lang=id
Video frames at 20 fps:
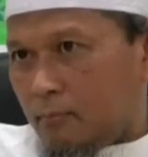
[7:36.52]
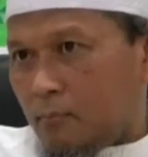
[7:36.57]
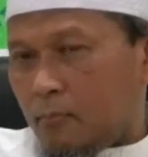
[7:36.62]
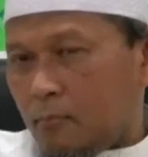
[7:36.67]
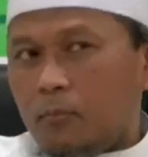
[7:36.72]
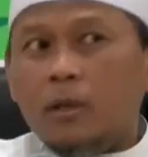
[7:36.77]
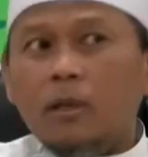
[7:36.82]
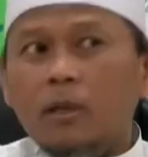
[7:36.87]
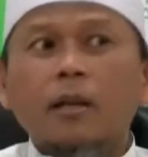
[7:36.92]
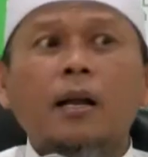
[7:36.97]

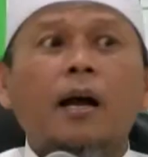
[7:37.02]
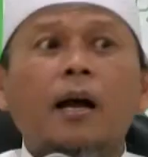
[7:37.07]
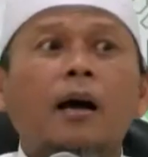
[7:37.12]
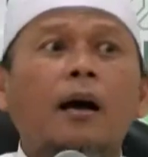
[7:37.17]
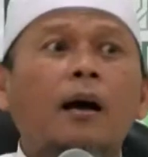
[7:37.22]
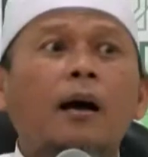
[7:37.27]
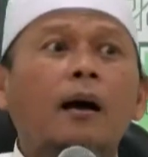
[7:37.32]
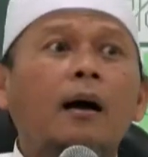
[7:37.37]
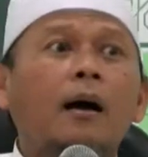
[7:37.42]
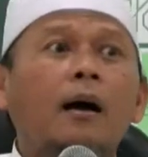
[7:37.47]
Benar gak?
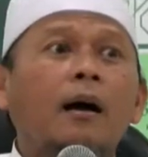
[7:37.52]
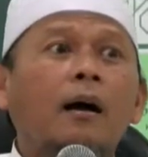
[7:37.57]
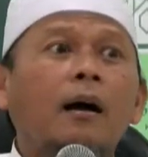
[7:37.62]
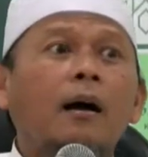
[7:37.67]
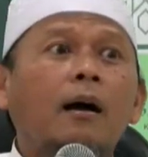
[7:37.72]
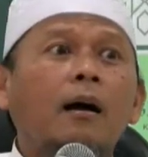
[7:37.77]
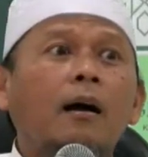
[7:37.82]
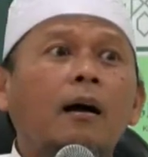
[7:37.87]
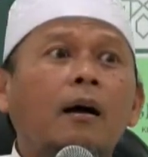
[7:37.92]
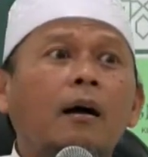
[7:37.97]

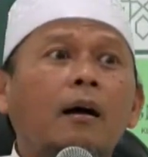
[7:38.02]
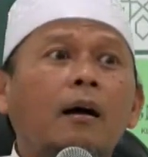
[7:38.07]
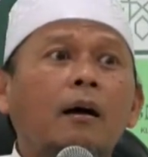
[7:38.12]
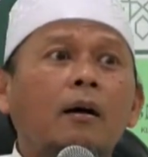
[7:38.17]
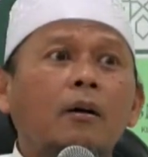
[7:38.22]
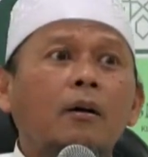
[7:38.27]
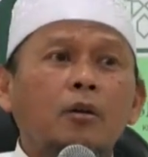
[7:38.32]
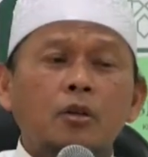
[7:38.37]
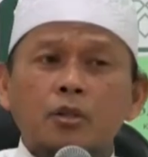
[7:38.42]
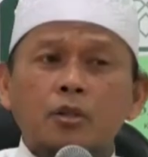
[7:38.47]

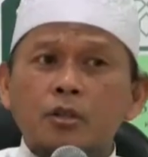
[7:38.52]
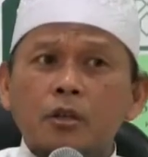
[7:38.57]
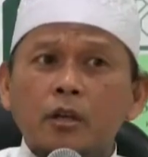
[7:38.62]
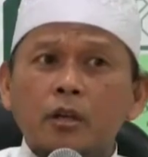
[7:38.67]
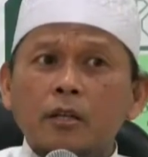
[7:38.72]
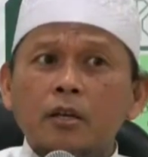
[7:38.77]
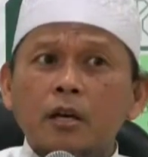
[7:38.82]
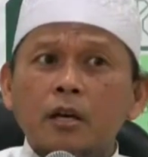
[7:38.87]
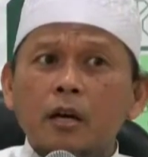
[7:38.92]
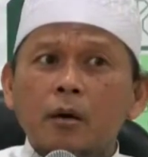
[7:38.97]
Istri
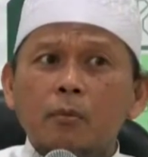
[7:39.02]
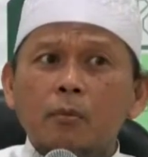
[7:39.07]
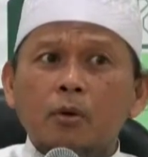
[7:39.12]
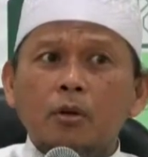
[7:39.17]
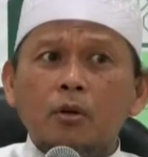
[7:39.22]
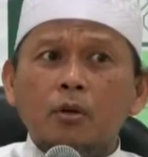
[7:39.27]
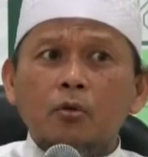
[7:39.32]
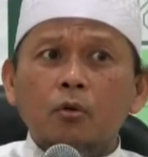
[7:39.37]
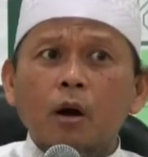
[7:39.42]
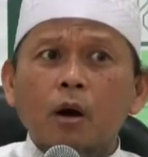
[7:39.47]
aja gak mau
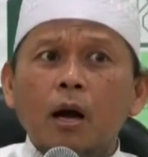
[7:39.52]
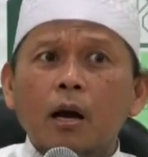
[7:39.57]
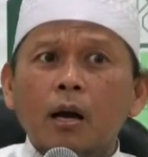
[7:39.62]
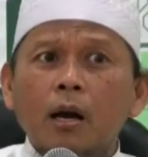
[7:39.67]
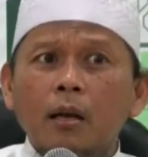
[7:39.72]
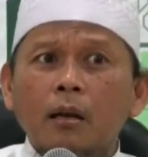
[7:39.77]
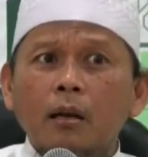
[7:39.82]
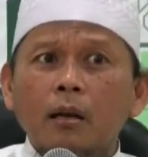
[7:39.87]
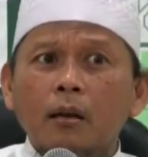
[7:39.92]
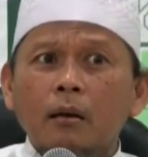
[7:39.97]

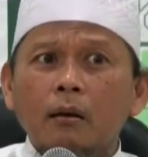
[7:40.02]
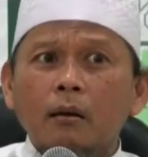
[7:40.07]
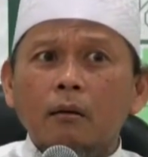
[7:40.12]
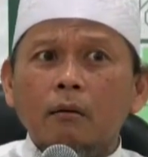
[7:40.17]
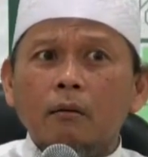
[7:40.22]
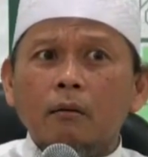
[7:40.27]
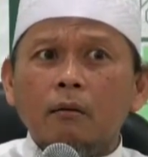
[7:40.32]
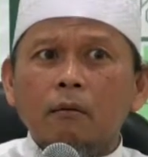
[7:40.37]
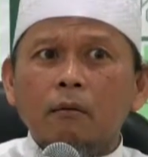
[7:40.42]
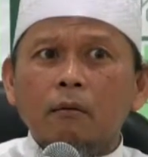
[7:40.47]
diduakan.
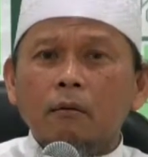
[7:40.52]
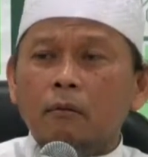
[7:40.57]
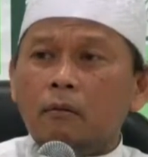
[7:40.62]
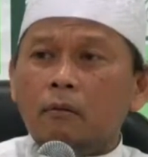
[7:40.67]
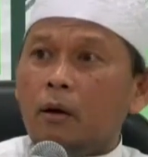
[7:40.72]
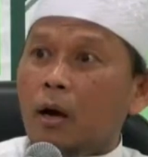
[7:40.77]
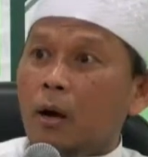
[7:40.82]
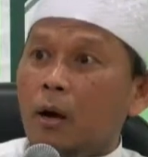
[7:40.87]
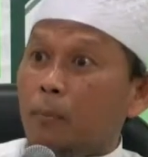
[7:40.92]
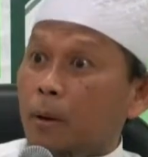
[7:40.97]

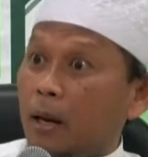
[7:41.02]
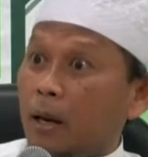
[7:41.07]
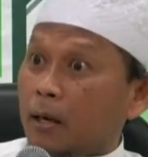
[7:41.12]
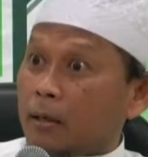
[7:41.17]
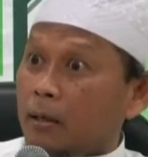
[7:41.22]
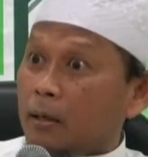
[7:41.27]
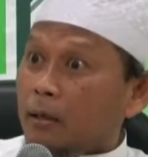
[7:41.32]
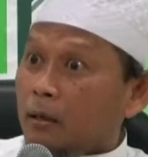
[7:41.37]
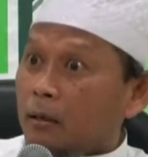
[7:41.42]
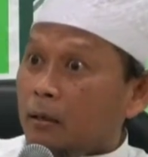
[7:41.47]

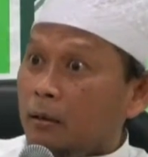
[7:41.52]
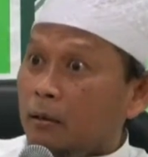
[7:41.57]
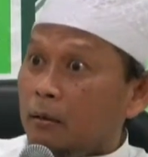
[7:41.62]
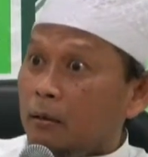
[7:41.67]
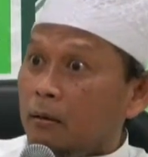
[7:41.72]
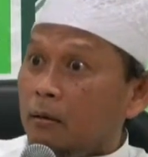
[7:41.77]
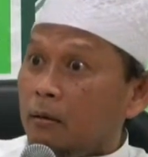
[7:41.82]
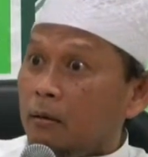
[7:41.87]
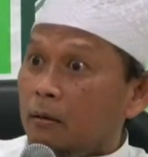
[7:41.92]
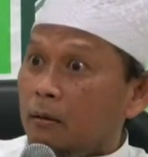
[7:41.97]
Apalagi
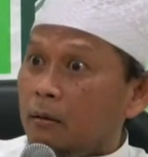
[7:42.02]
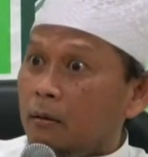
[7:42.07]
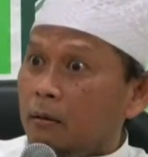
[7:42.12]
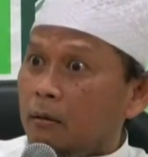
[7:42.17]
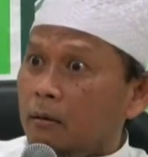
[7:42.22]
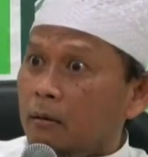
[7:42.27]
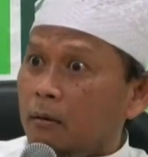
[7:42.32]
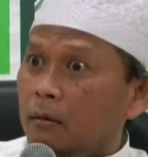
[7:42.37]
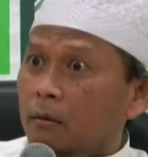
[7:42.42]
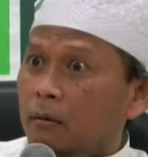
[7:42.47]

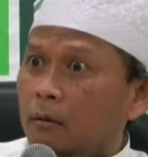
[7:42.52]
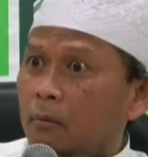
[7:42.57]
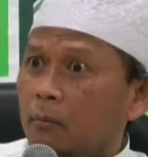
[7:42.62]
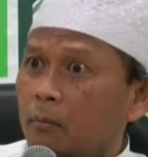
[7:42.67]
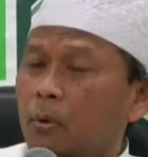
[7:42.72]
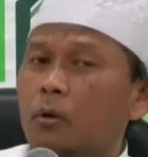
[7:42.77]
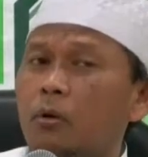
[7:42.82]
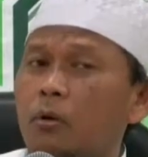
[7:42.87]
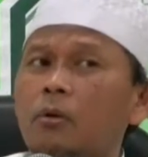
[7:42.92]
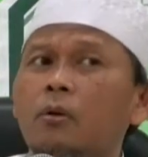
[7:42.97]

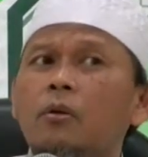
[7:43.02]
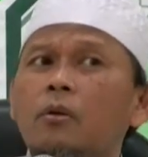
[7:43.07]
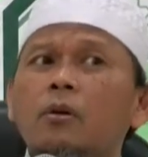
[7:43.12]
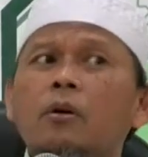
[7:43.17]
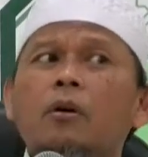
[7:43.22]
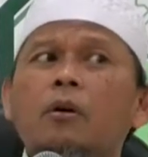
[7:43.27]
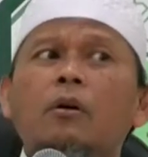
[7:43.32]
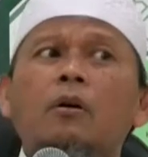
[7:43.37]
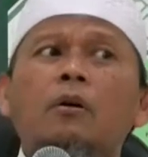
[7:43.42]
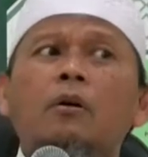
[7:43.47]

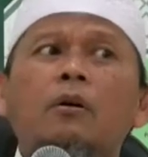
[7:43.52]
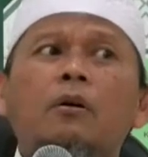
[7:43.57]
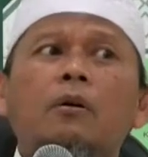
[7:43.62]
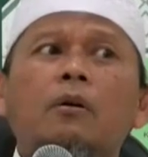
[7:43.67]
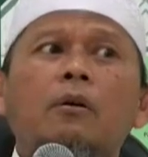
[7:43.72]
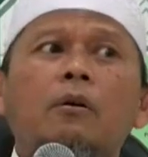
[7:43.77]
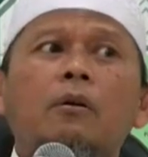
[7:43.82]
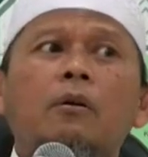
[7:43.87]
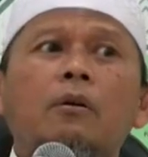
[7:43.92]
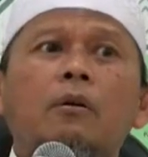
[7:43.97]
pondok.
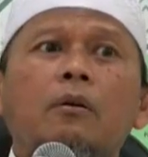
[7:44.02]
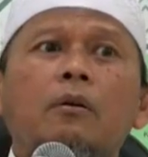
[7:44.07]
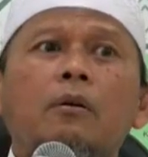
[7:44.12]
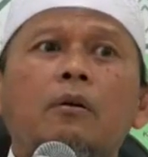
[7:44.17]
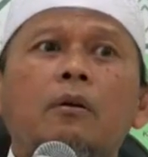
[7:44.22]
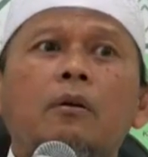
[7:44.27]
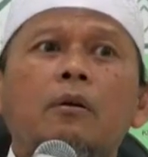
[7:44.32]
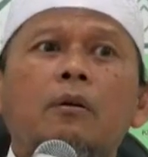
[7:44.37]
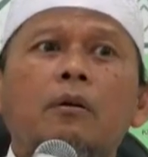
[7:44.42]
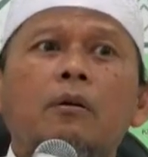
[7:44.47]

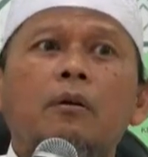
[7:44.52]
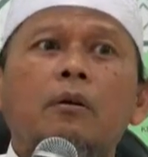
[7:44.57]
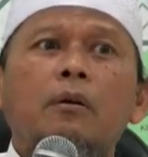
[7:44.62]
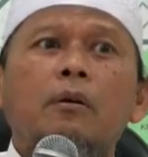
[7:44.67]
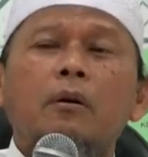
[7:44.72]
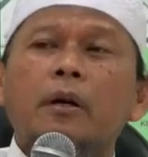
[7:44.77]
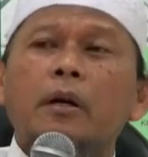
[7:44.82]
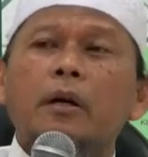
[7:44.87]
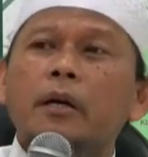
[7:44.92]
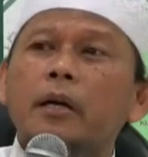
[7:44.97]

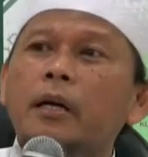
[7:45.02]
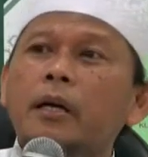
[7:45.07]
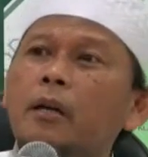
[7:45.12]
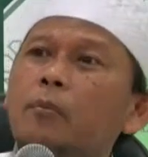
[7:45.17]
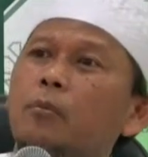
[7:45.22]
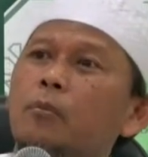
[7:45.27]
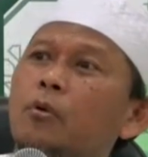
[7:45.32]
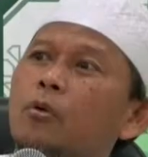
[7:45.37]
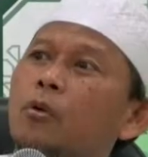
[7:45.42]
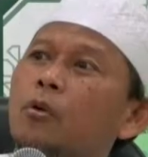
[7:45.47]

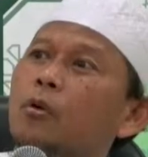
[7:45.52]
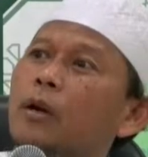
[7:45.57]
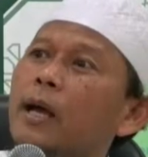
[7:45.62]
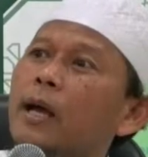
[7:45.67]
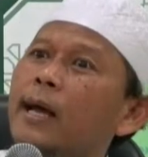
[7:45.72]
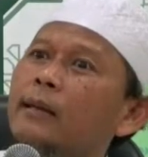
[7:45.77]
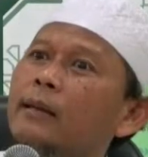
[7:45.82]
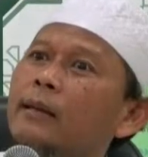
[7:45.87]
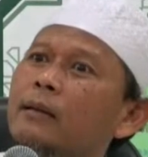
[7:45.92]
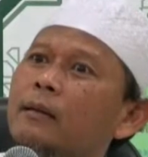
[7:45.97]
Ilmu
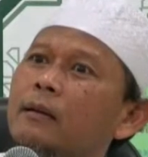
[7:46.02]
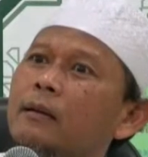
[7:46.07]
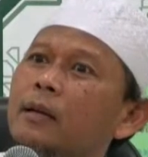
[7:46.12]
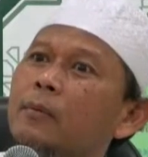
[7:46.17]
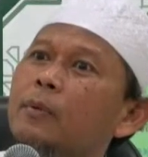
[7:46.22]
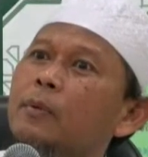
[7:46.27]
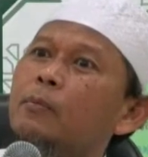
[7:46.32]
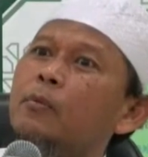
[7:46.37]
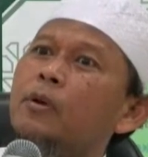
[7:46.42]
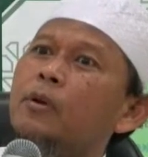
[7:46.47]
Quran
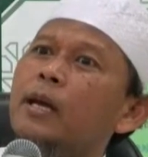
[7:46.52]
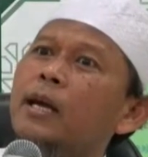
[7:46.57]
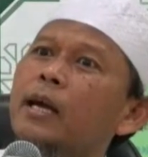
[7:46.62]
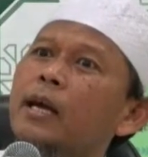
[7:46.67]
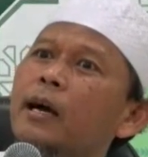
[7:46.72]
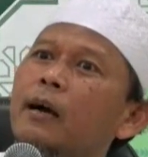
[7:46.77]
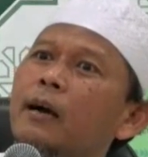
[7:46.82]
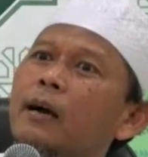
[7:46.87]
lebih mulia gak?